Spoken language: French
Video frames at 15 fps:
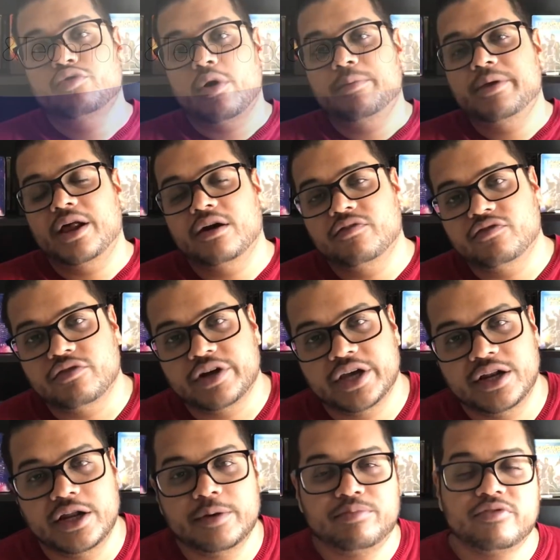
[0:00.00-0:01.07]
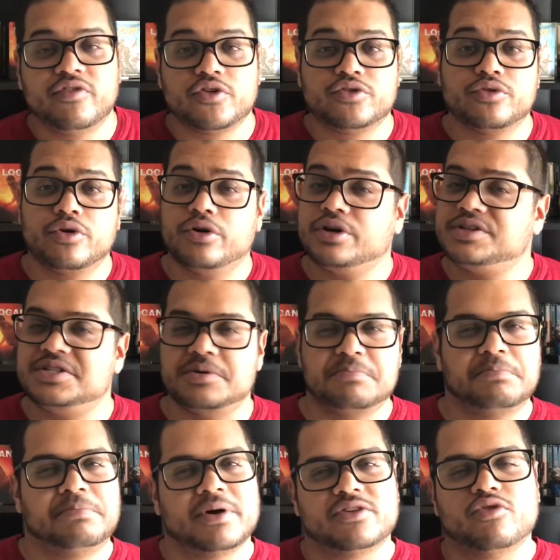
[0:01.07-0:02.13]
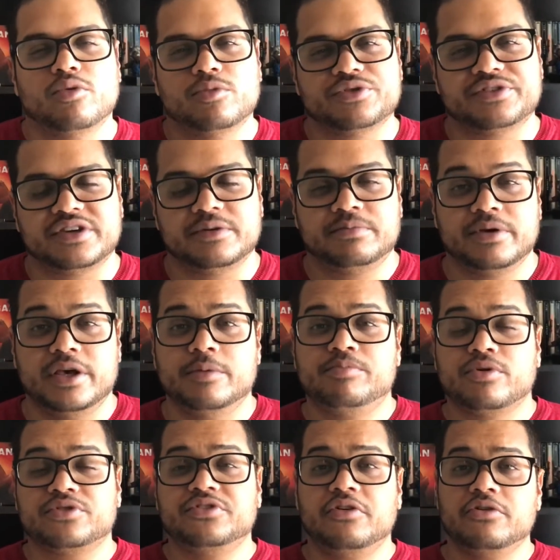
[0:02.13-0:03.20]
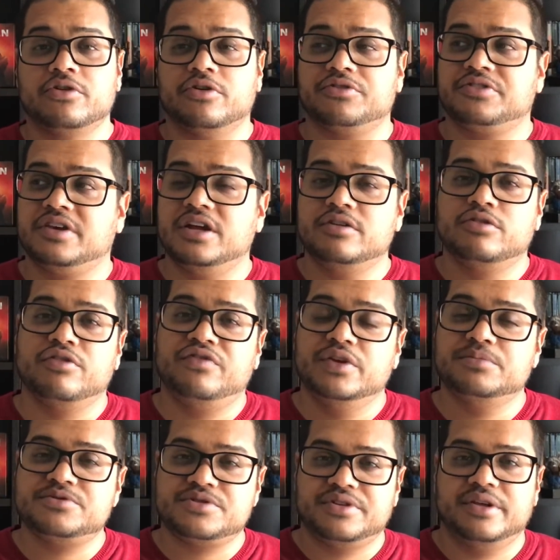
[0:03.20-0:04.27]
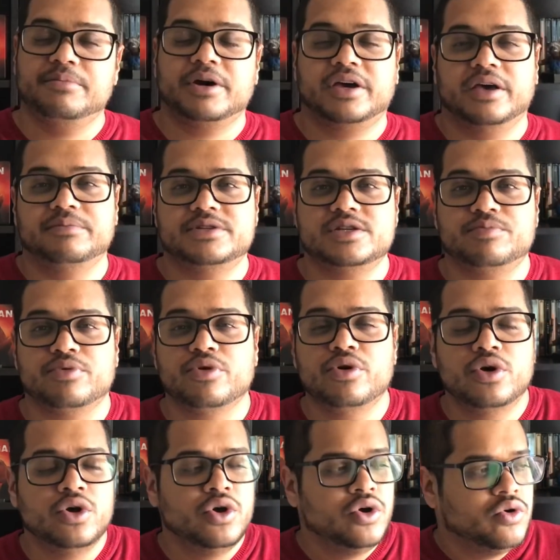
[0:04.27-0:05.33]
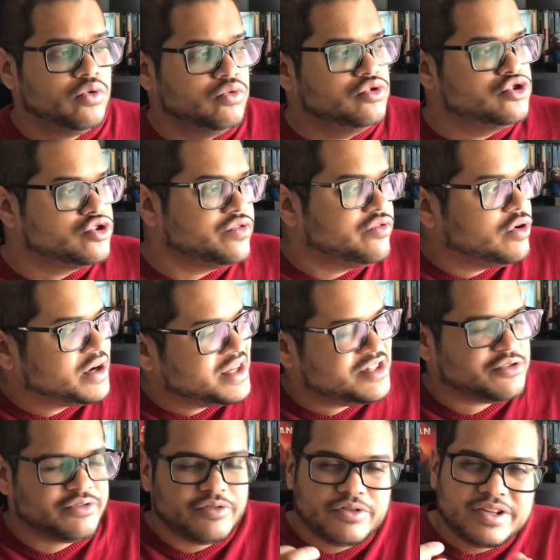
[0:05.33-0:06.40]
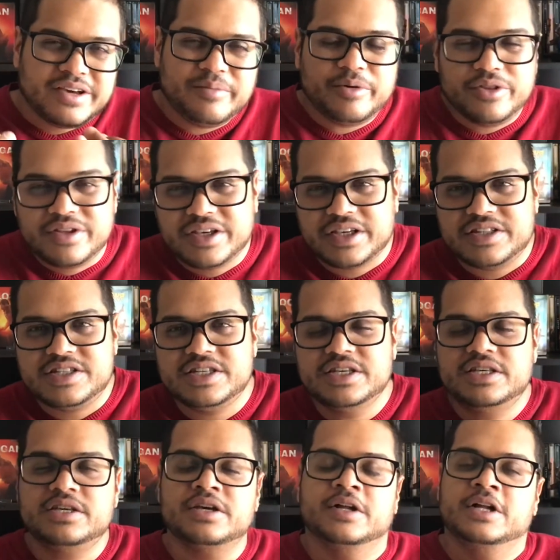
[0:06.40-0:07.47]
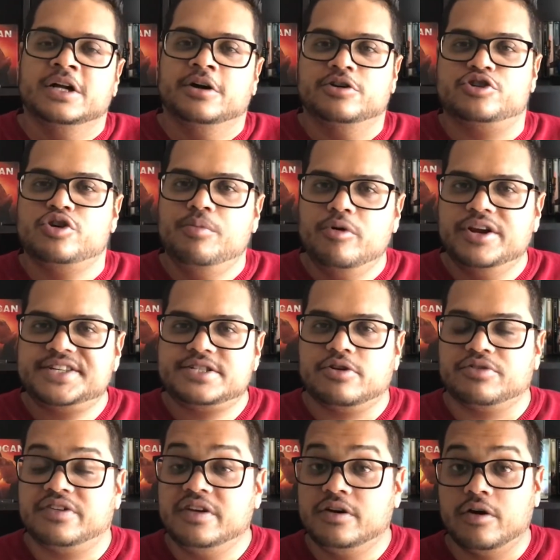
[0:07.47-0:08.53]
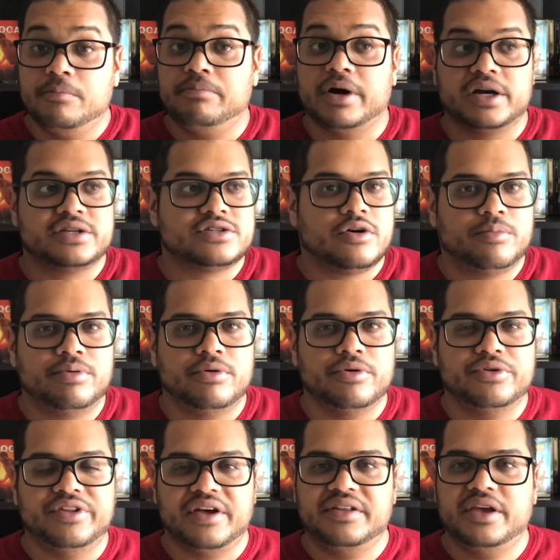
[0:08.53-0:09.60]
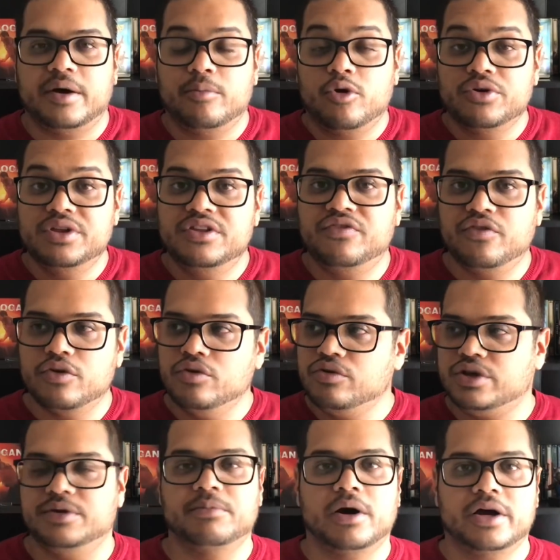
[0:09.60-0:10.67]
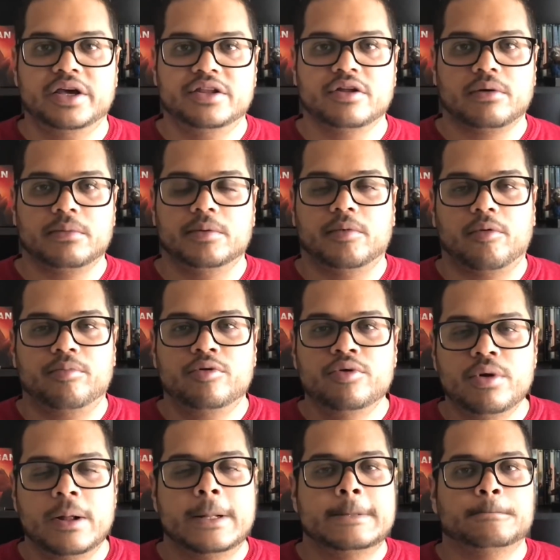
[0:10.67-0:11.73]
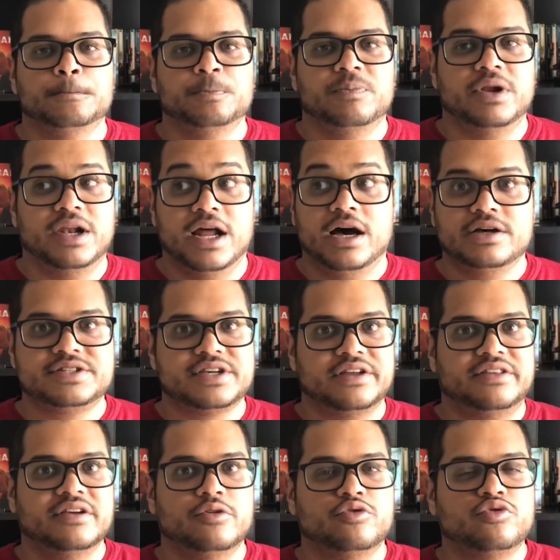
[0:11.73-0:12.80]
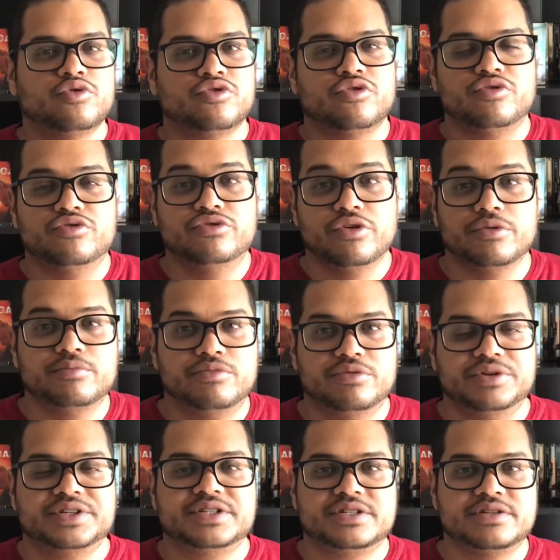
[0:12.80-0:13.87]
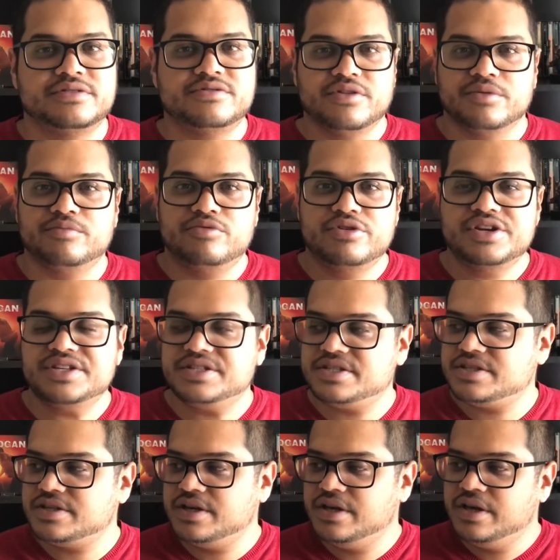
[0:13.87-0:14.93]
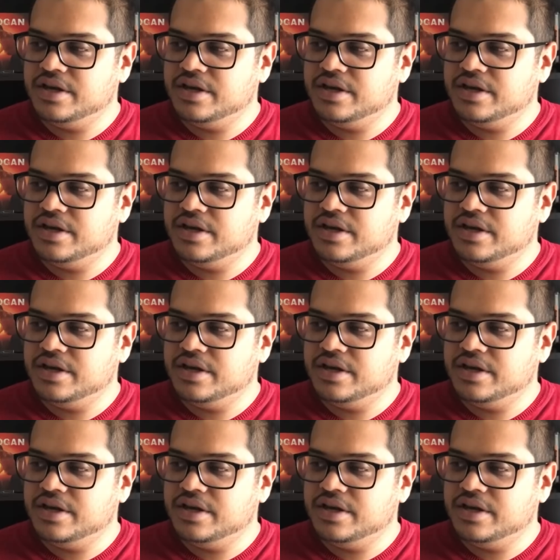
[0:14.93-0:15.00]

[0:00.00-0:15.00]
dois bien l'avouer, l'épouvante horreur, c'est pas trop mon trip. Et pourtant, quand quelques films se démarquent un petit peu, ou que je vois qu'ils ont de très bonnes critiques, je me laisse tenter, comme par exemple dernièrement It Follow, qui m'a énormément plu. Là, ça a été le tour de Don't Breathe. Don't Breathe,